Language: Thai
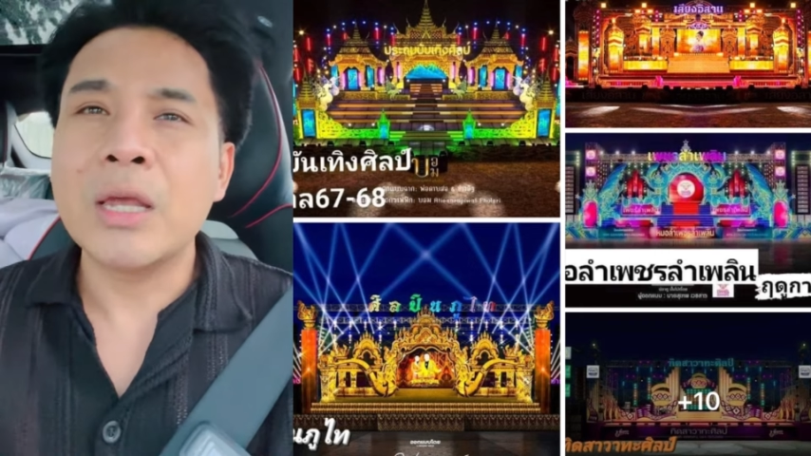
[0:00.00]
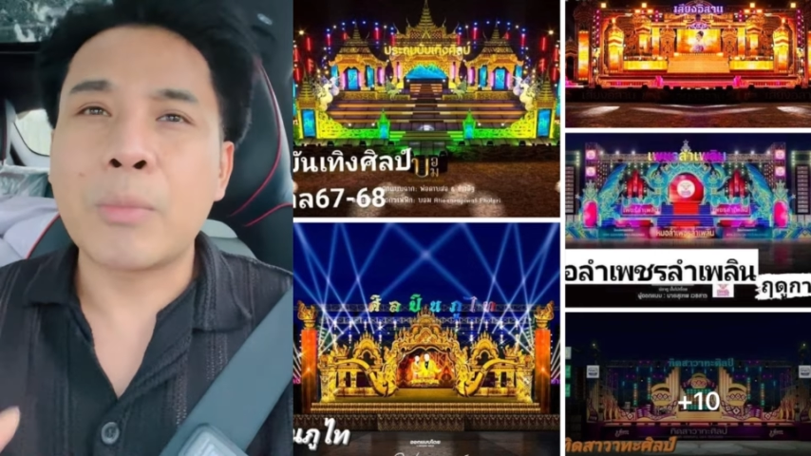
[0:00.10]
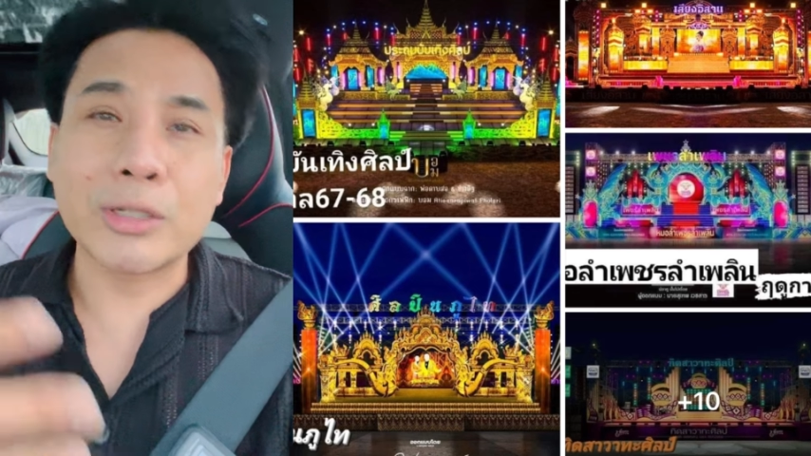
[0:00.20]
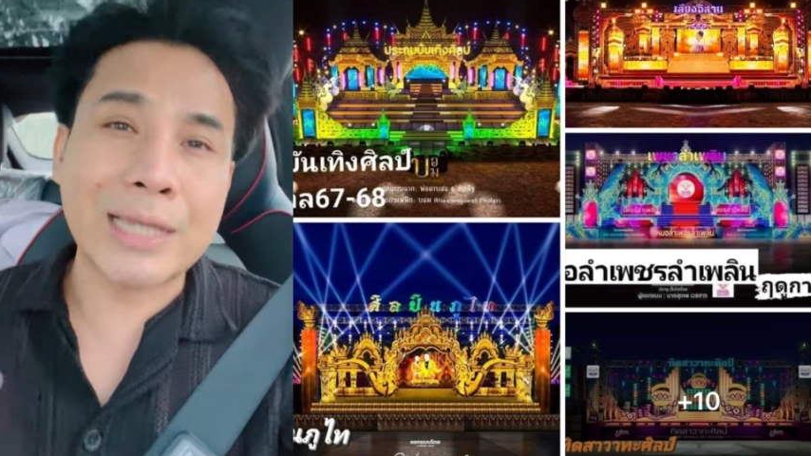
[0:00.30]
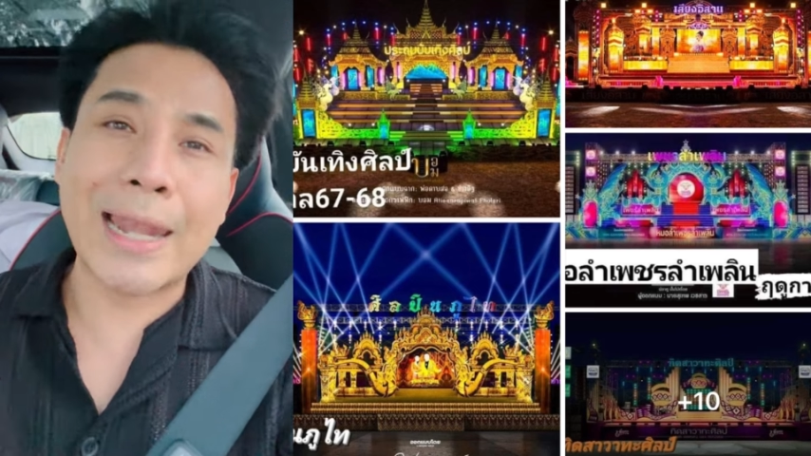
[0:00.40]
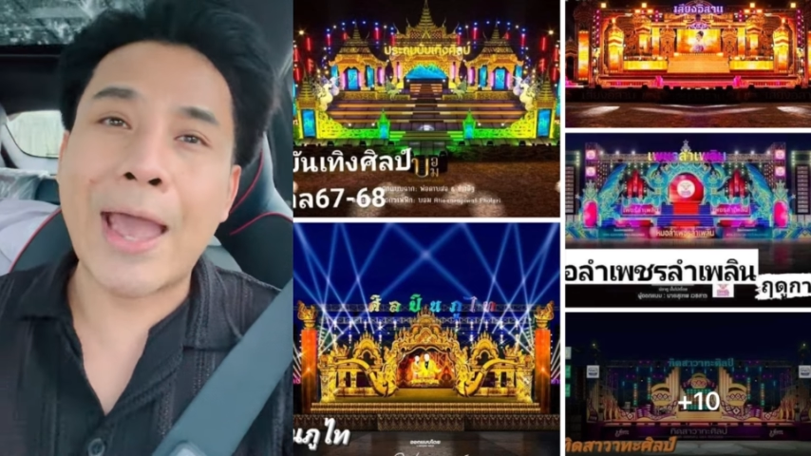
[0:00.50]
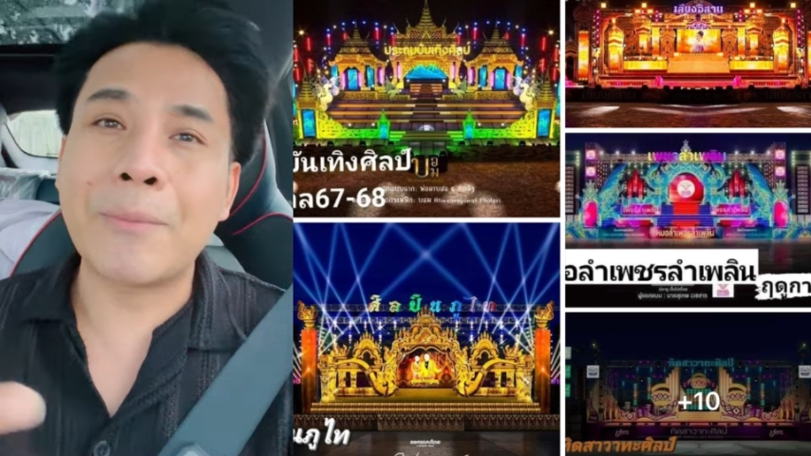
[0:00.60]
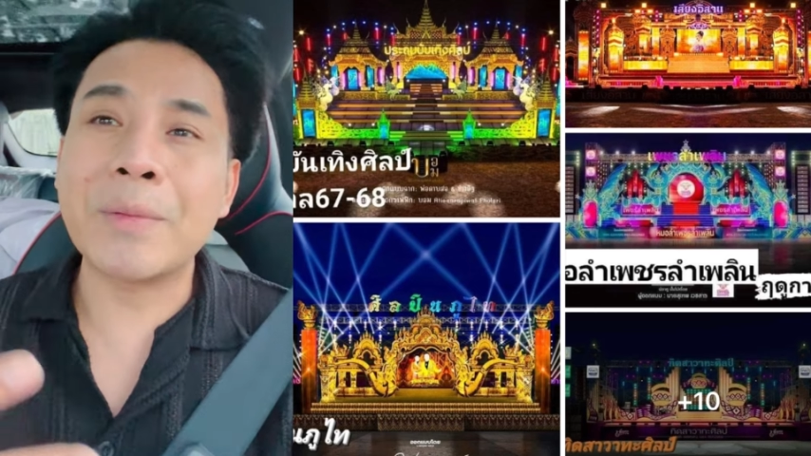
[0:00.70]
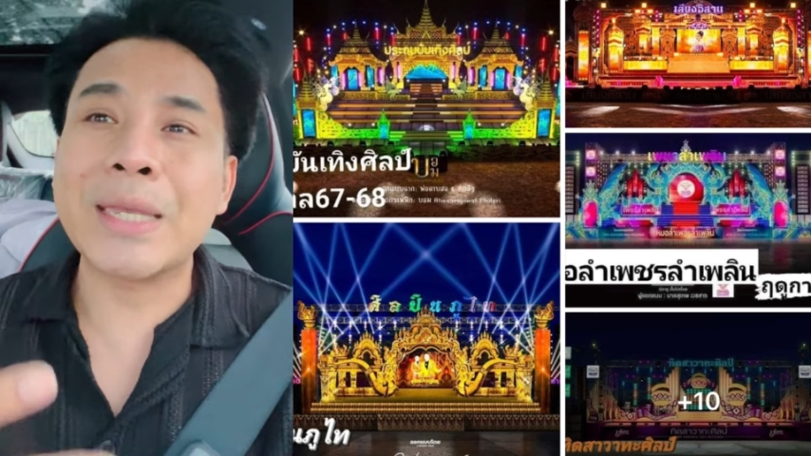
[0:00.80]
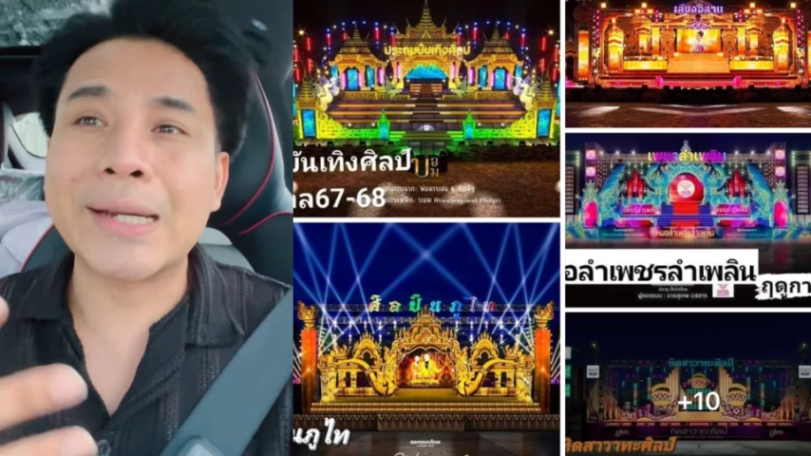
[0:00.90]
เพราะฉะนั้นแล้ว
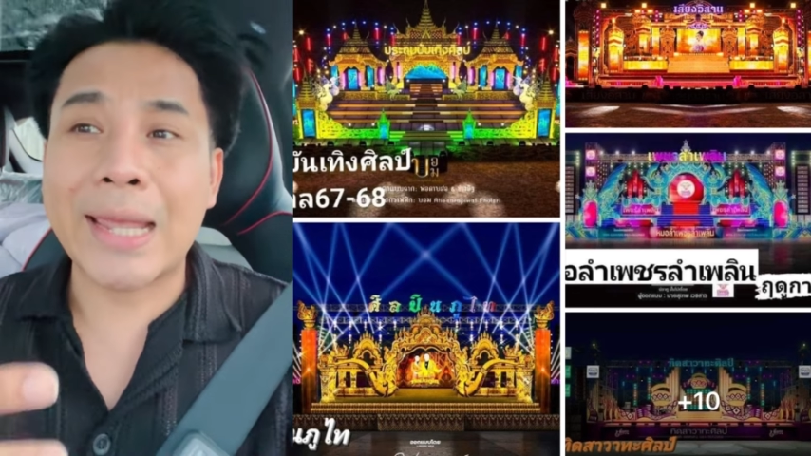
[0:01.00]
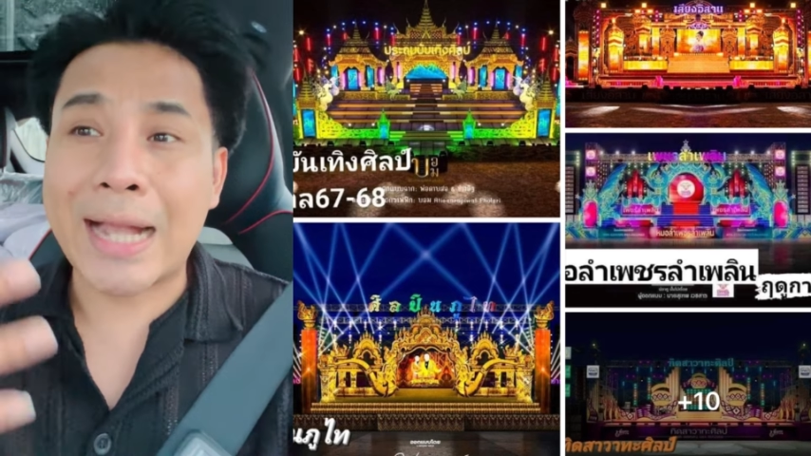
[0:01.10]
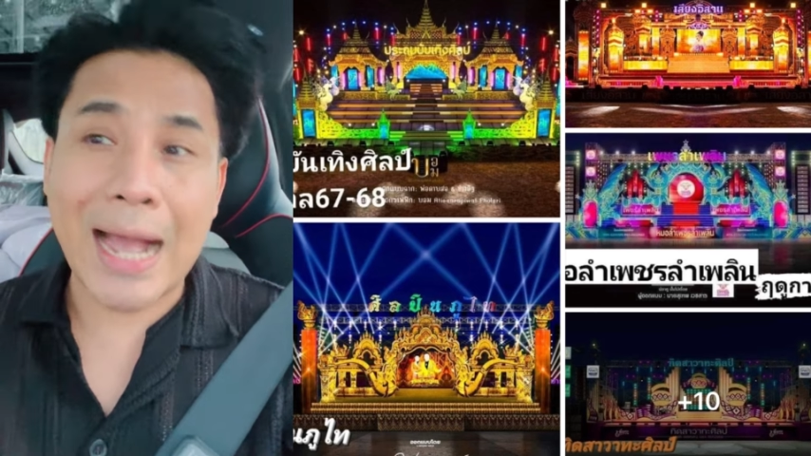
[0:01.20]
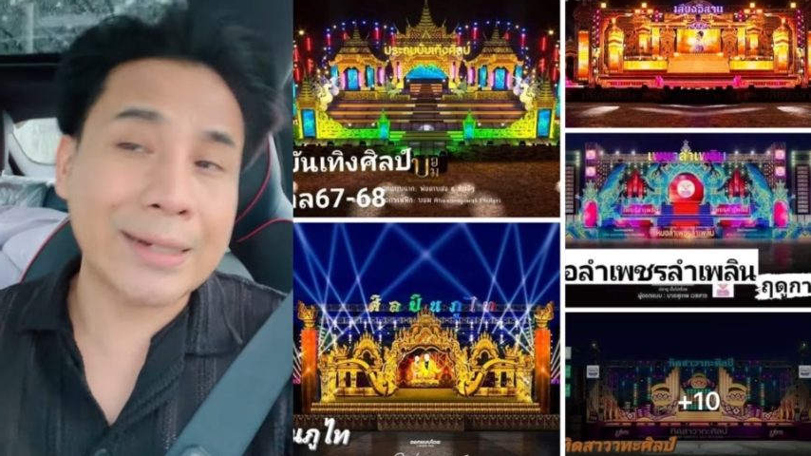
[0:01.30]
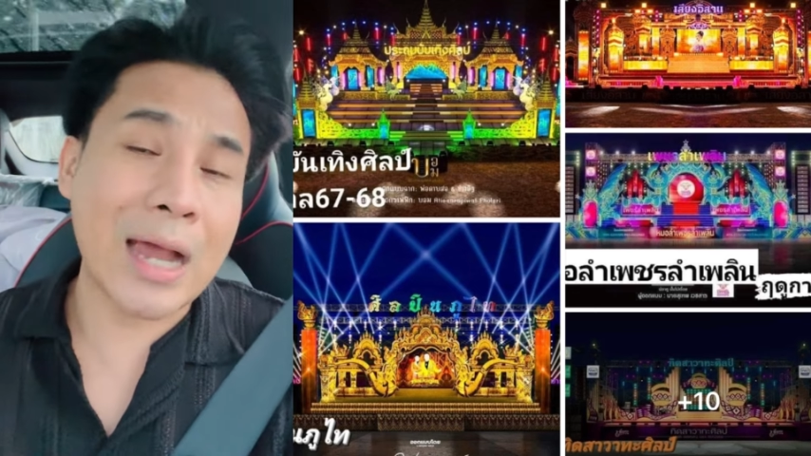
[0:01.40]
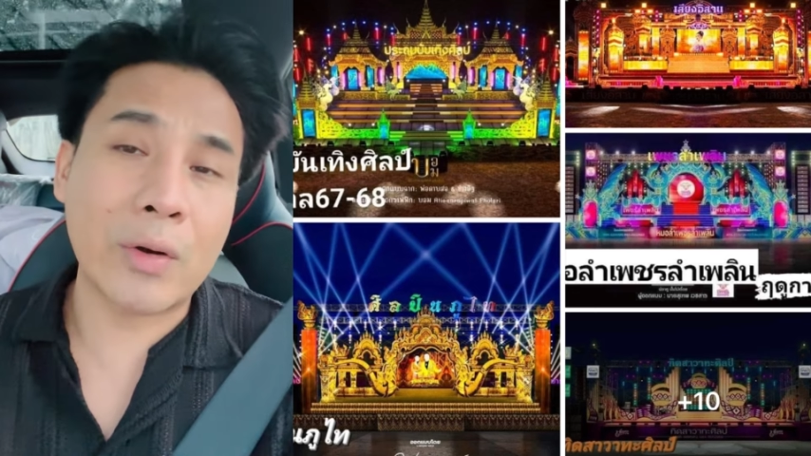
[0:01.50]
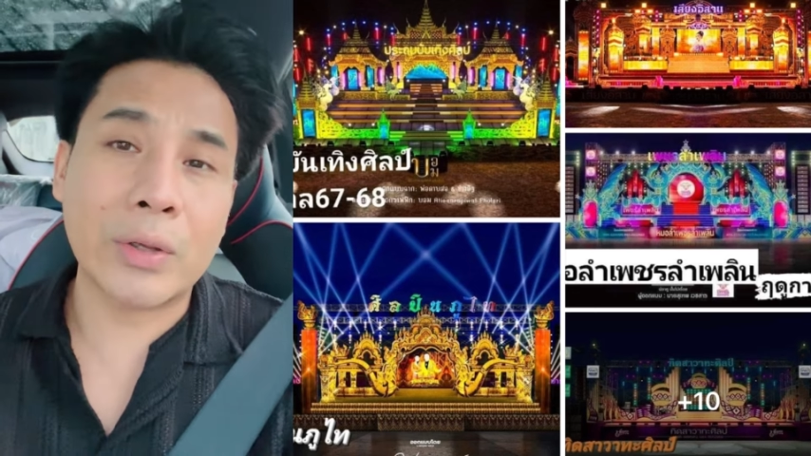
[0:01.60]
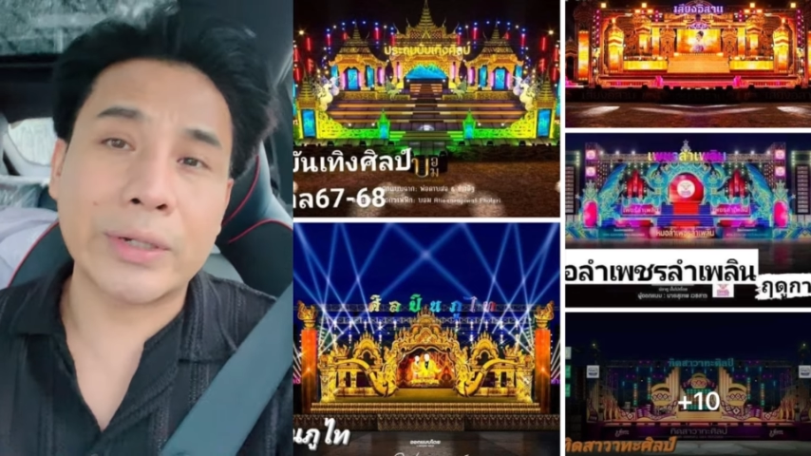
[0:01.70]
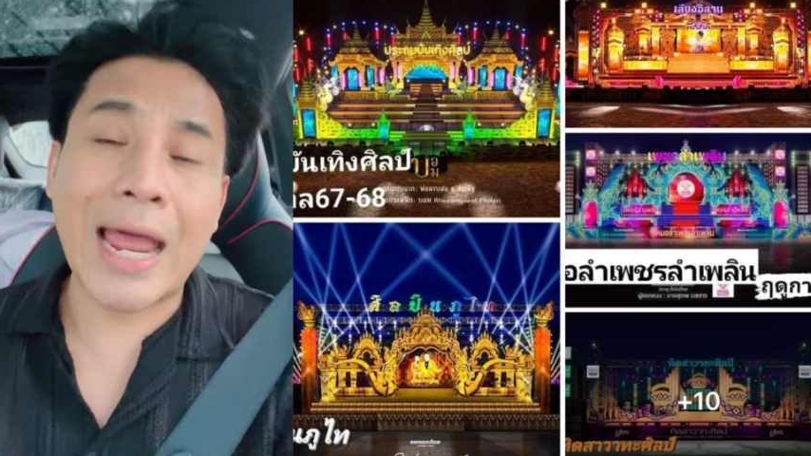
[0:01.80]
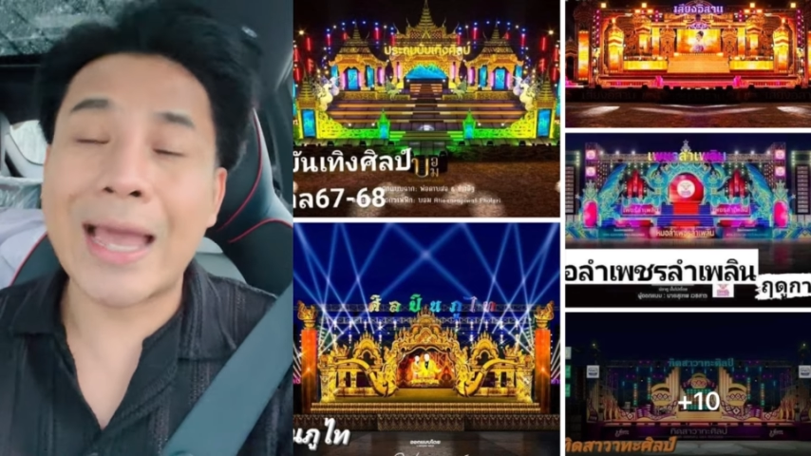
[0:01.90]
ไม่มีอะไรคาดเดาเล
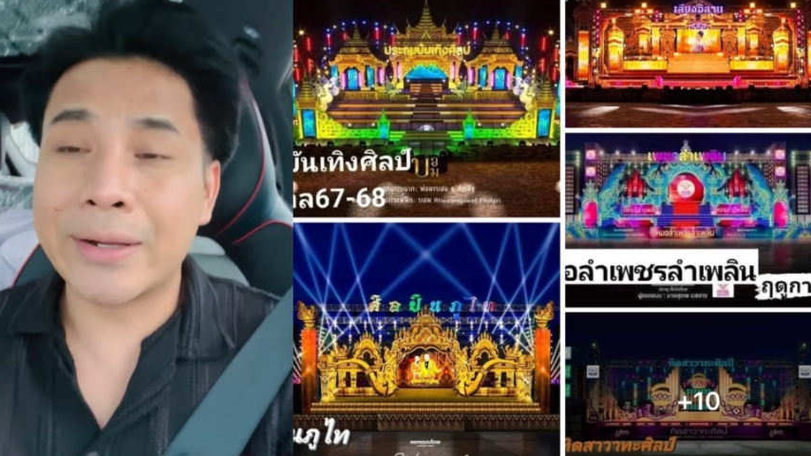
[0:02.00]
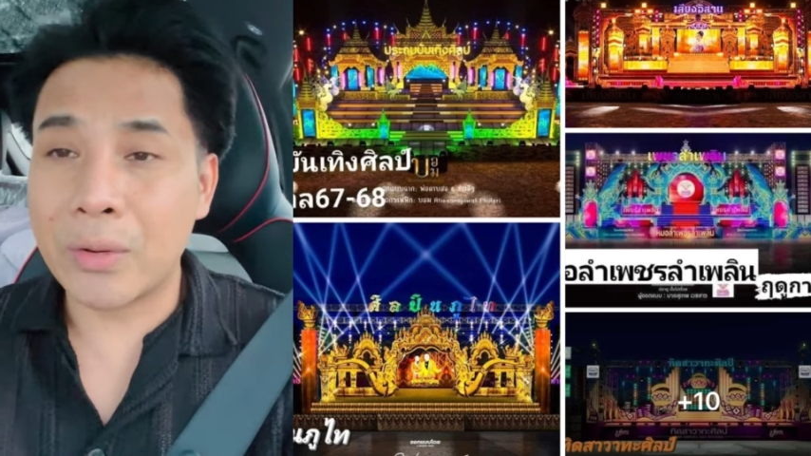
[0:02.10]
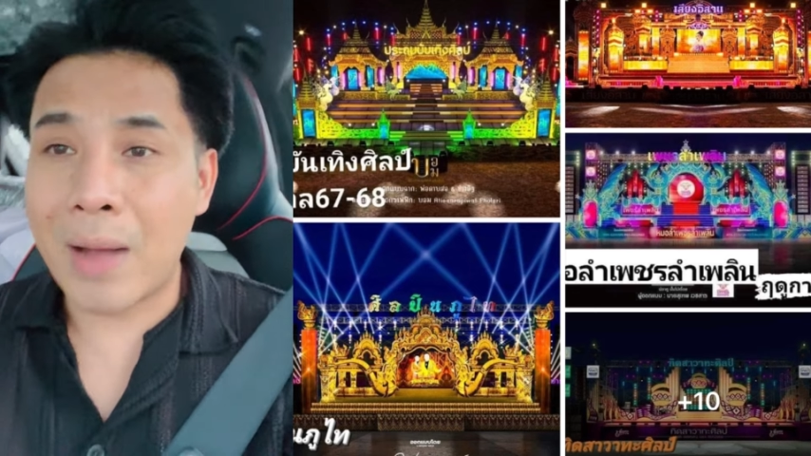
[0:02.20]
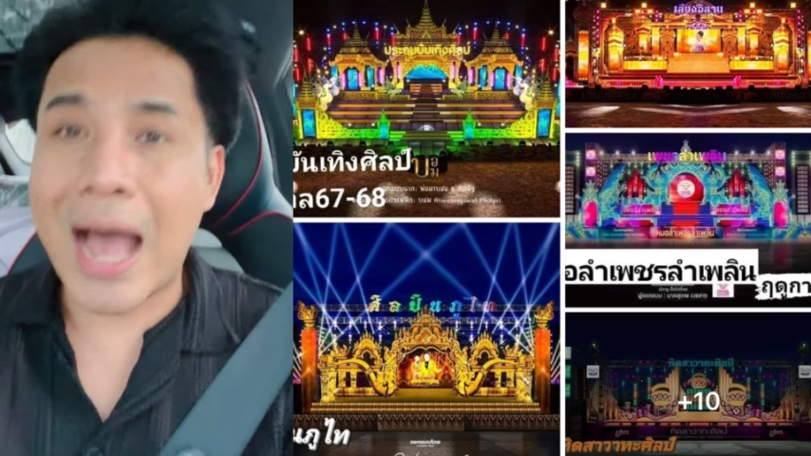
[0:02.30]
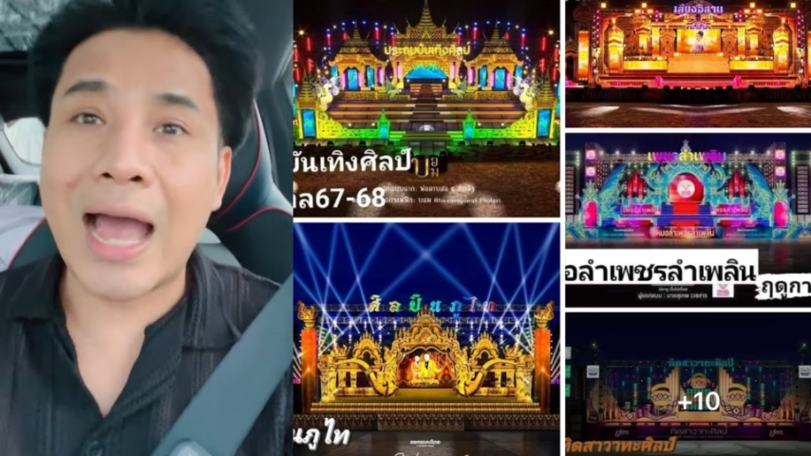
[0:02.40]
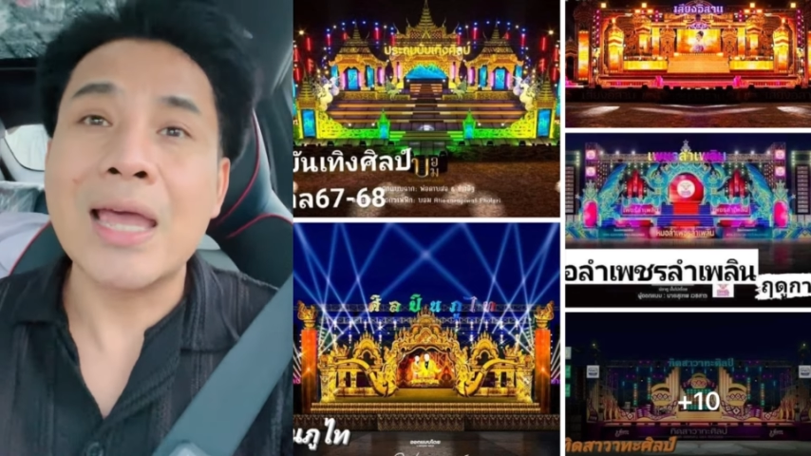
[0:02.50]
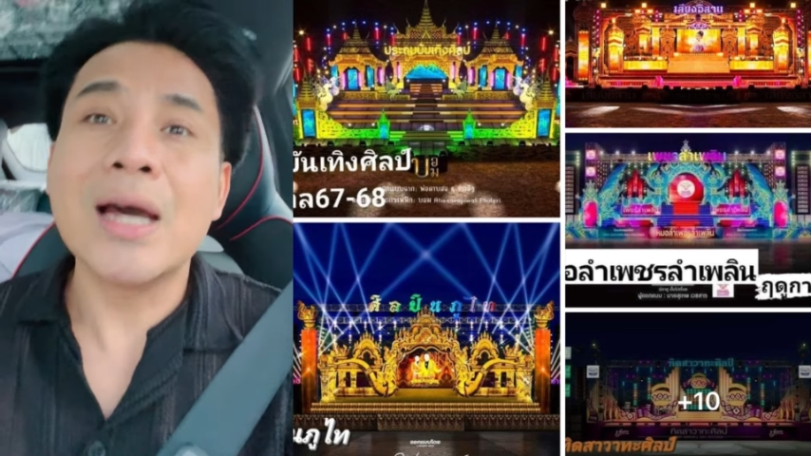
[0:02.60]
ยได้เลยว่า